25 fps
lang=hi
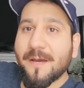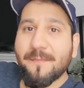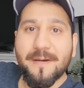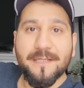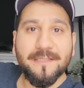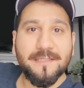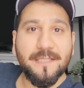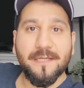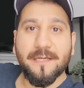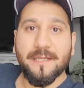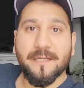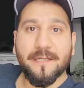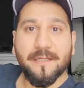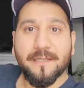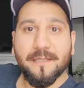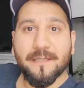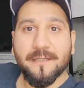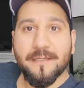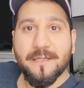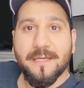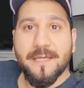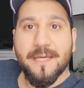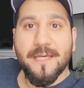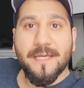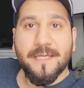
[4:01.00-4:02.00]
बातें करेंगे
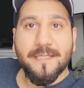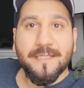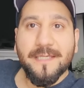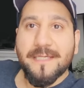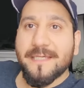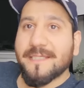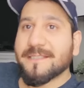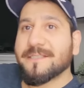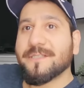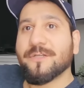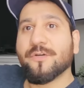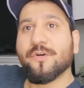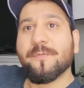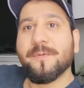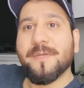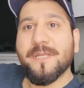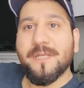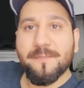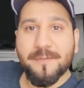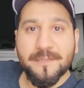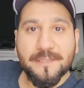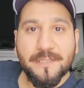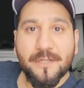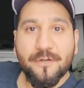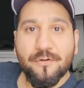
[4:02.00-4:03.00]
ये किसी को भी
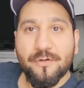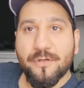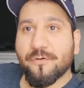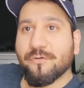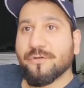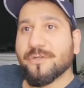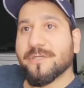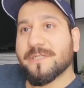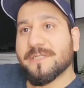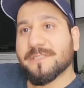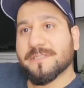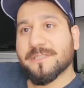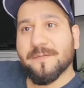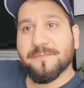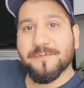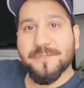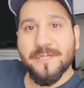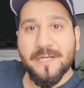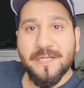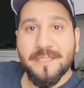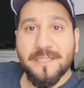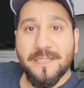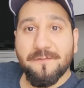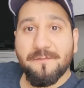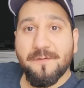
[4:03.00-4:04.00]
नहीं पता इन्होंने कोई
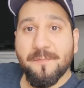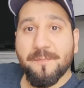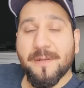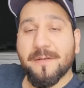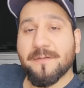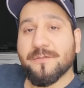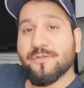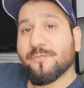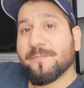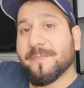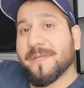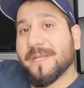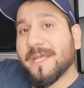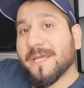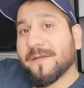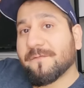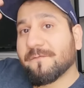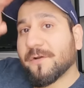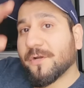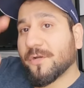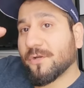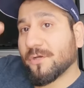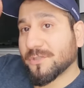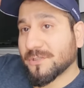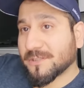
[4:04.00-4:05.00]
डिस्क्रिप्शन नहीं दी हुई पर जो मेरी एक
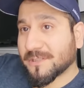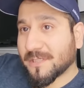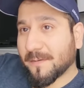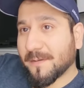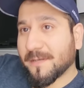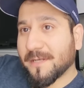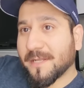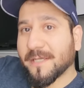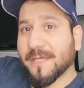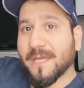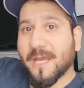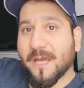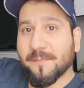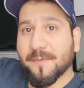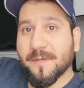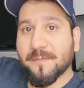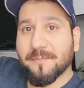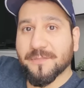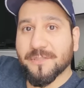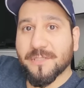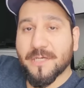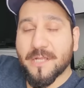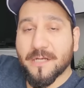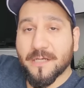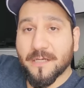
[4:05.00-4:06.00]
वीडियो जिसका मैं लिंक यहाँ पे
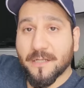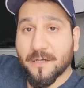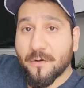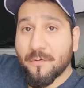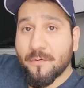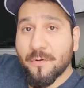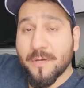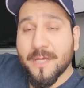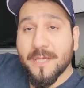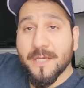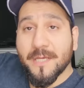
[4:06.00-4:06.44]
अभी शेयर कर रहा हूँ